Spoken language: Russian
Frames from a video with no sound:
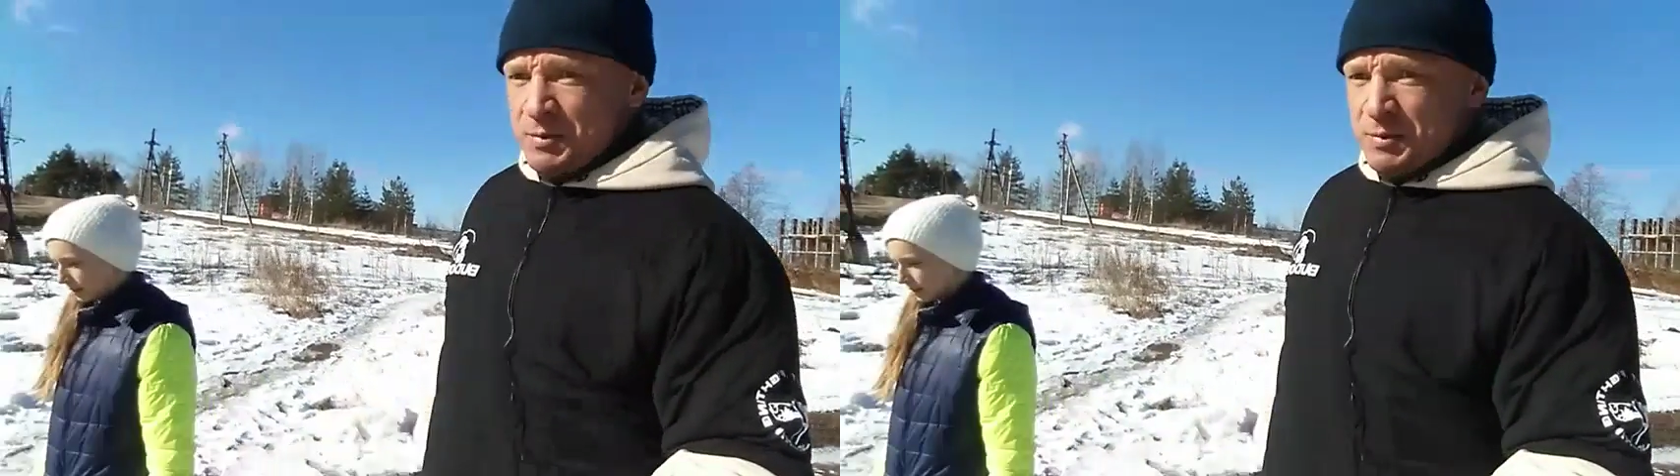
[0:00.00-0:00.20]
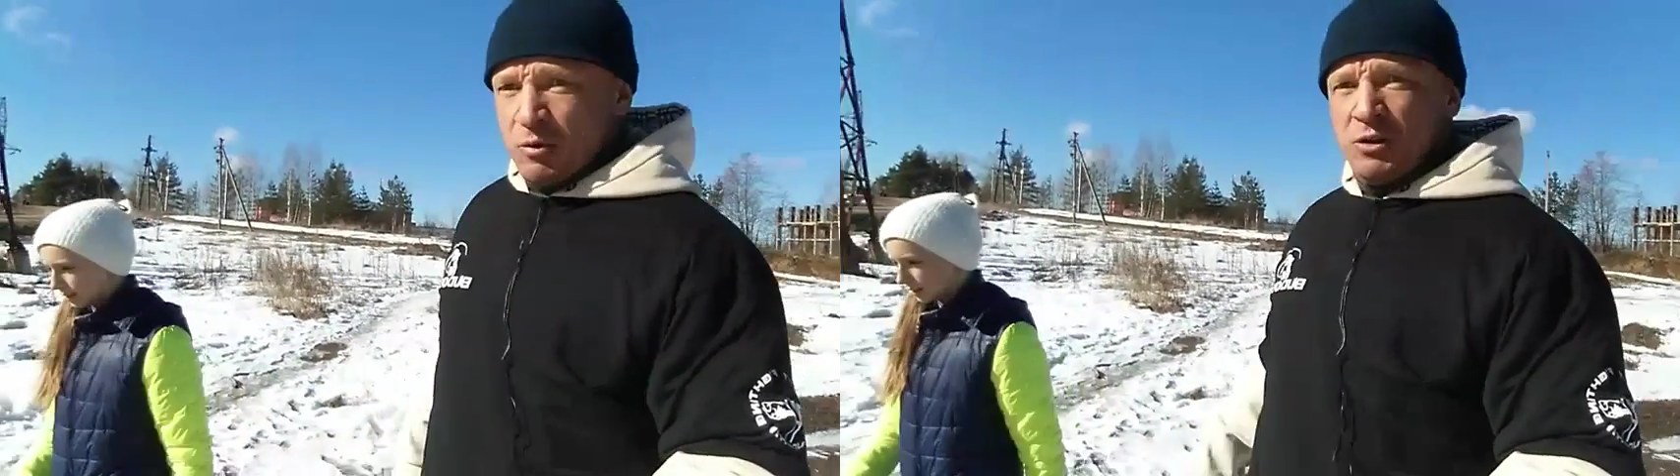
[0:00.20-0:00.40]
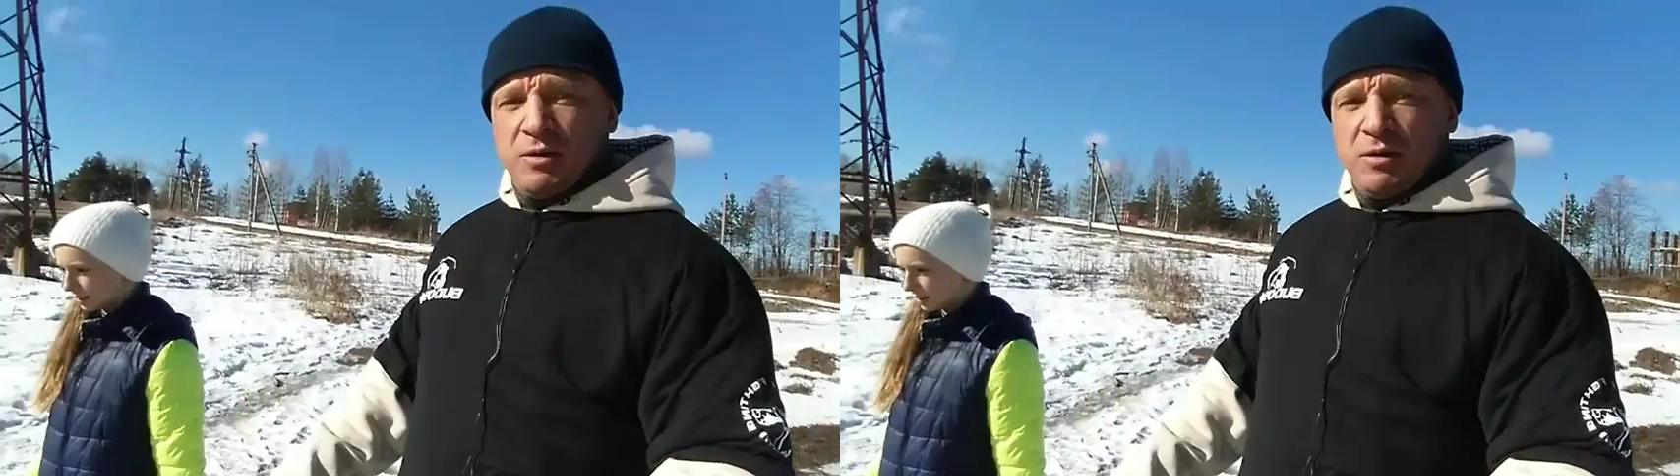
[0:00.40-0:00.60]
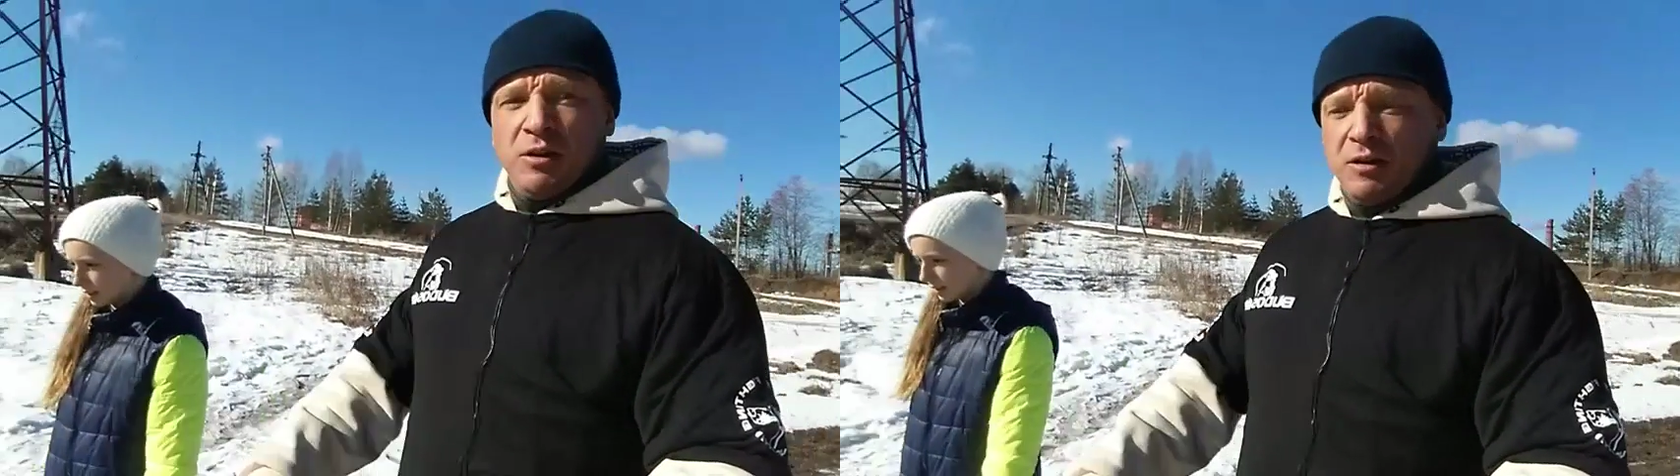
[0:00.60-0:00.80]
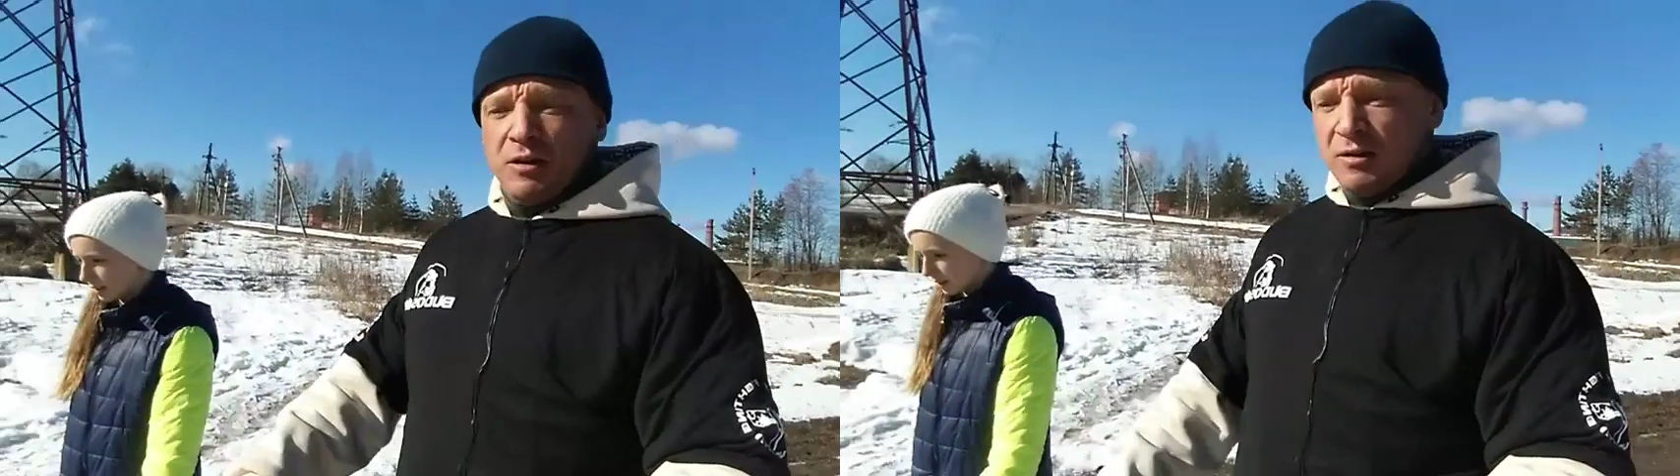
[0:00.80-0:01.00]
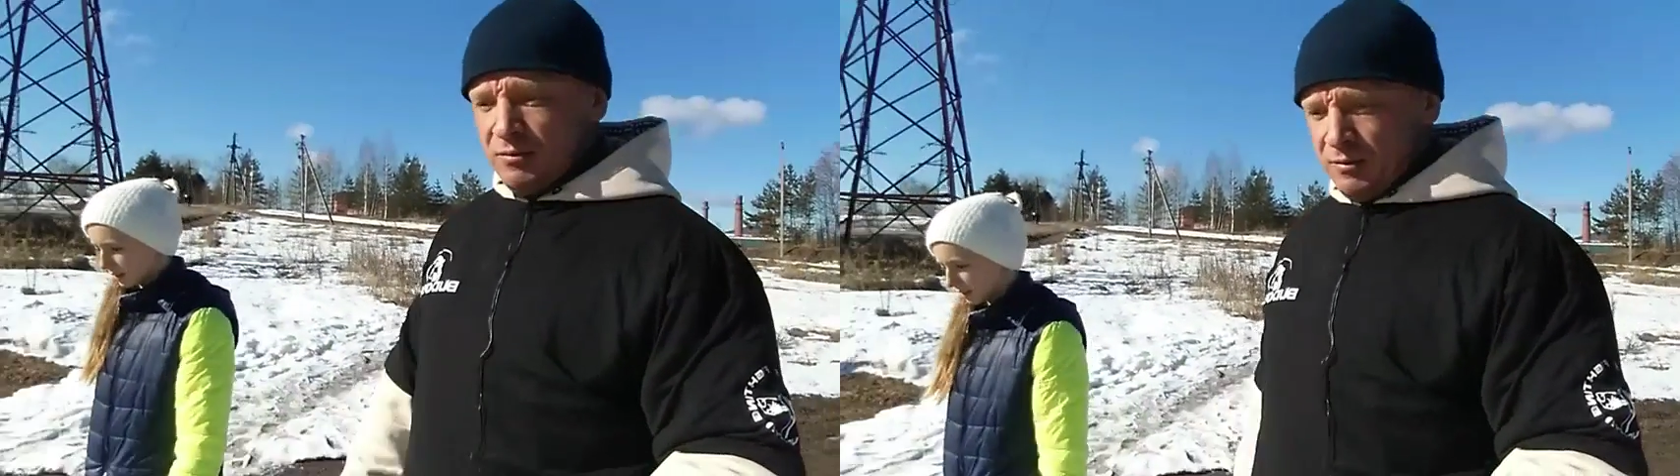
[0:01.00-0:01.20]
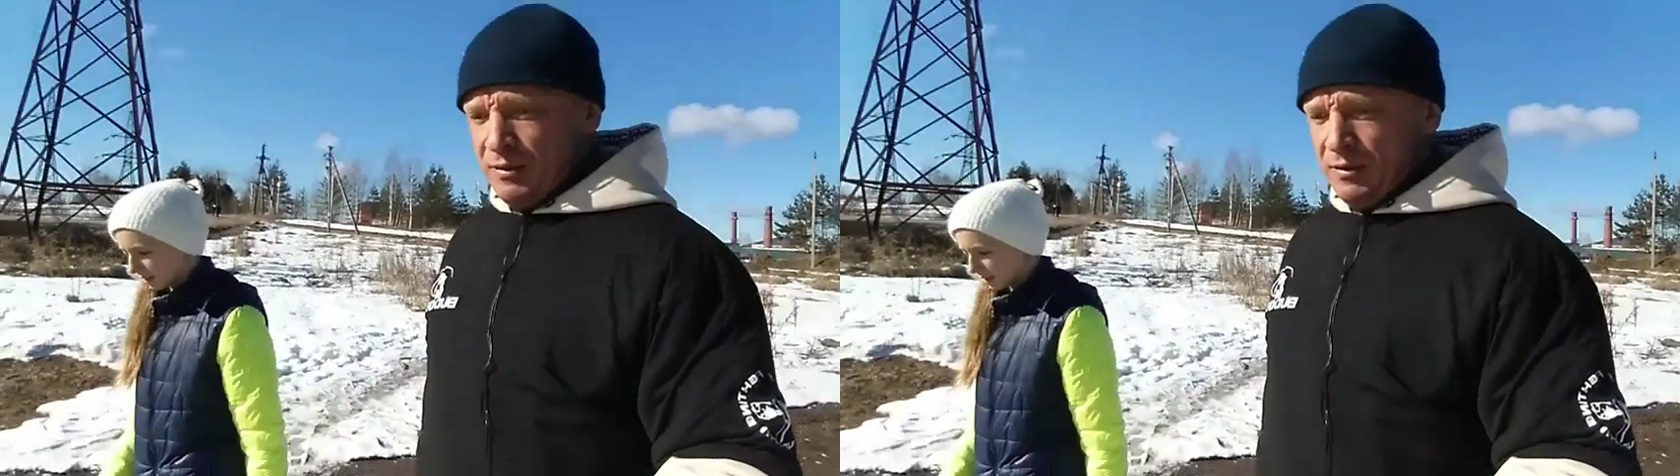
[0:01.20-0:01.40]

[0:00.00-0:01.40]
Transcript: спокойно бегал э,